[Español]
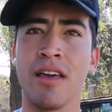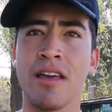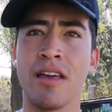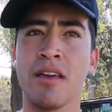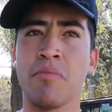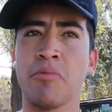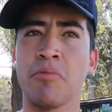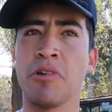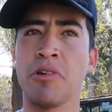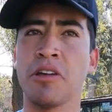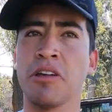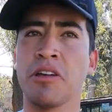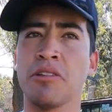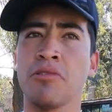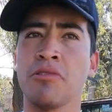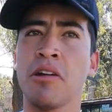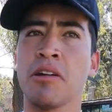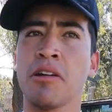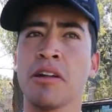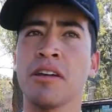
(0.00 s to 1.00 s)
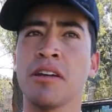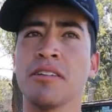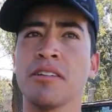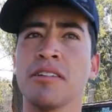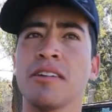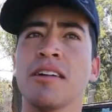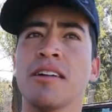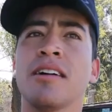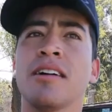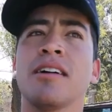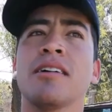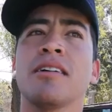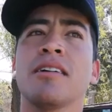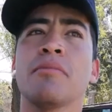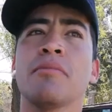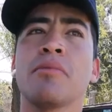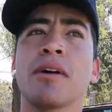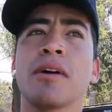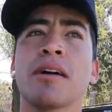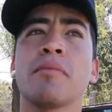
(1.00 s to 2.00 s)
Y pues no, agradecer
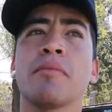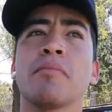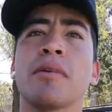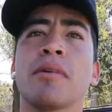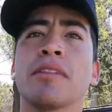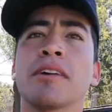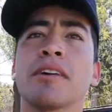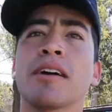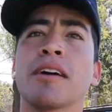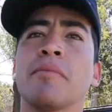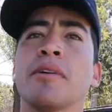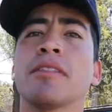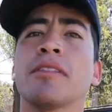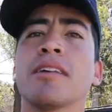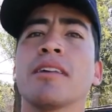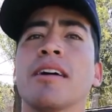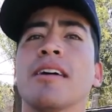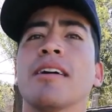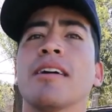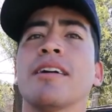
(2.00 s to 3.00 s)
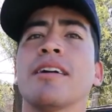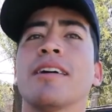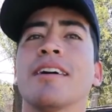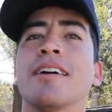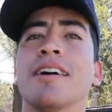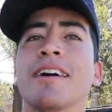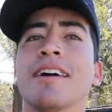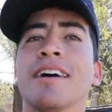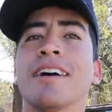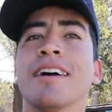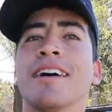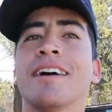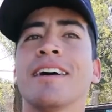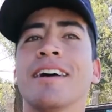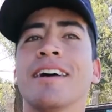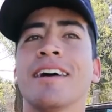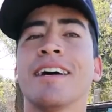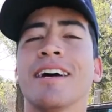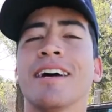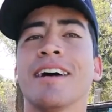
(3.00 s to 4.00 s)
prácticamente a,
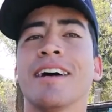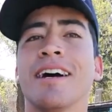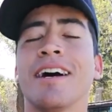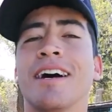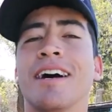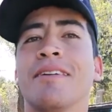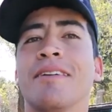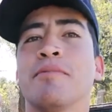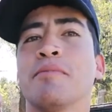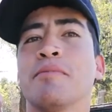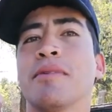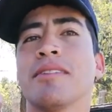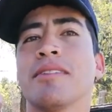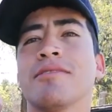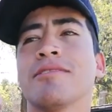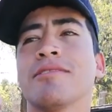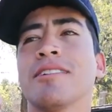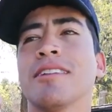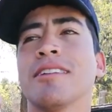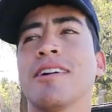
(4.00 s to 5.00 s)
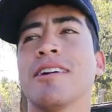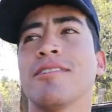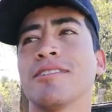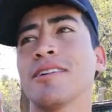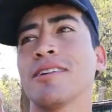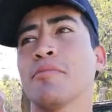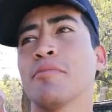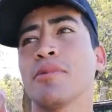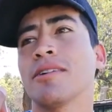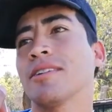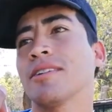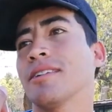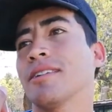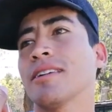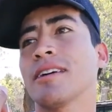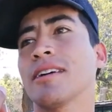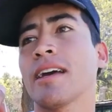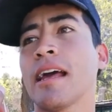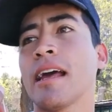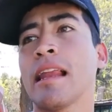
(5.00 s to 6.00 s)
a mi patrocinador siempre
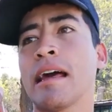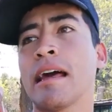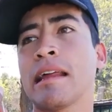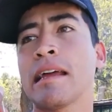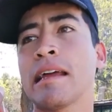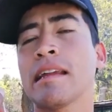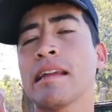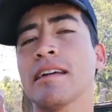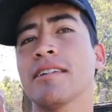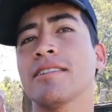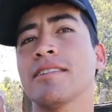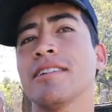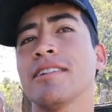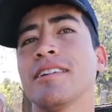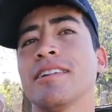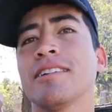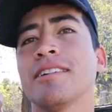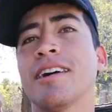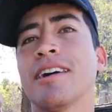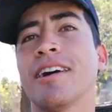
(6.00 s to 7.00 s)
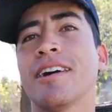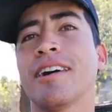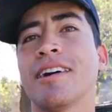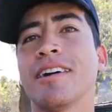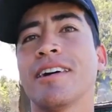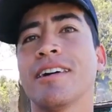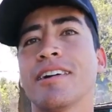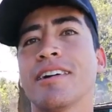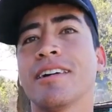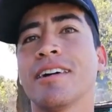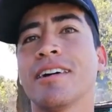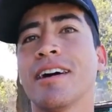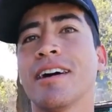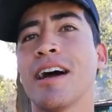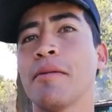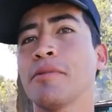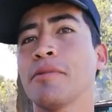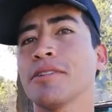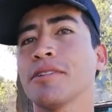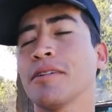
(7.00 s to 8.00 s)
el Arenas y ya
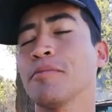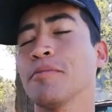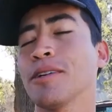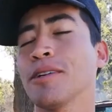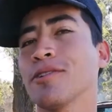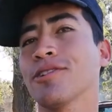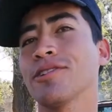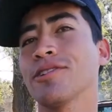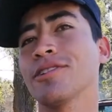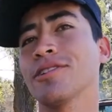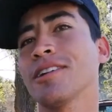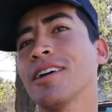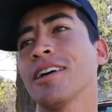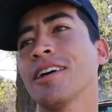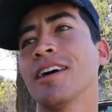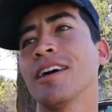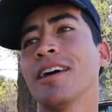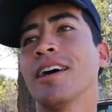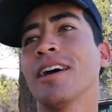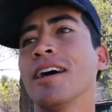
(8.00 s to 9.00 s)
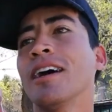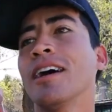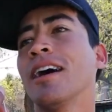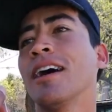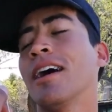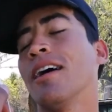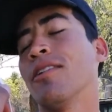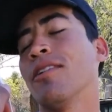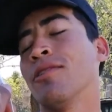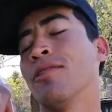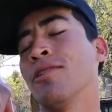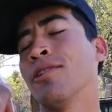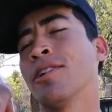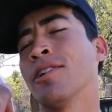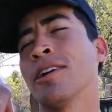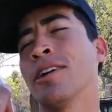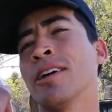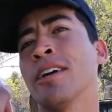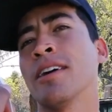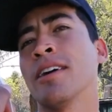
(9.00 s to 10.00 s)
a mis amigos, a
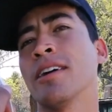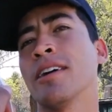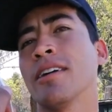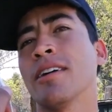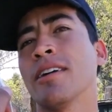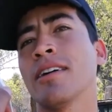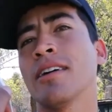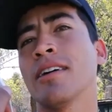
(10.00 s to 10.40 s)
Jorge,